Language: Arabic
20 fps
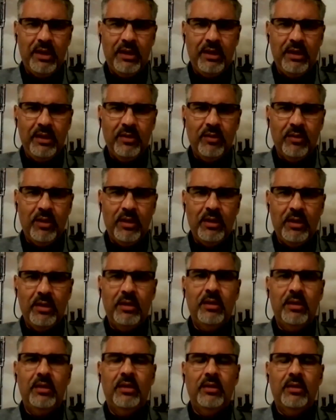عليك وعلى
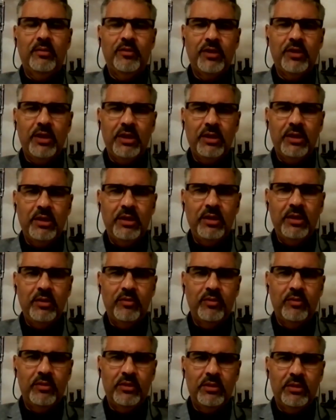المشاهدين
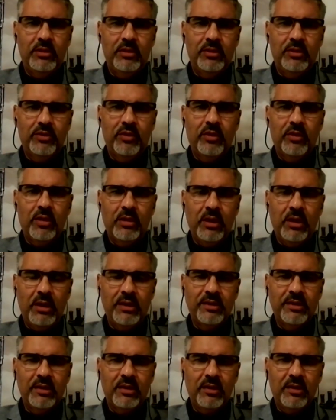وشكرا على
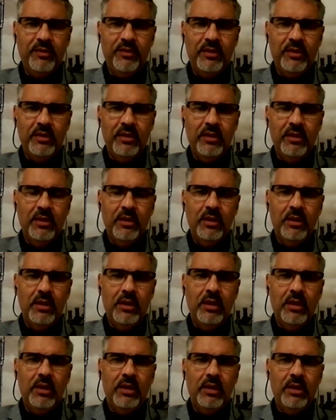الاستضافه
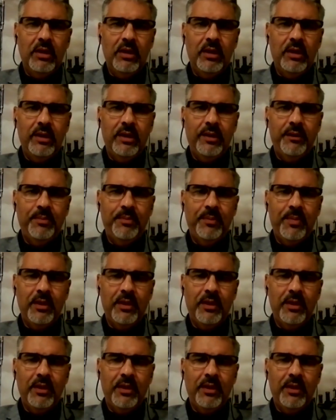شكرا آه،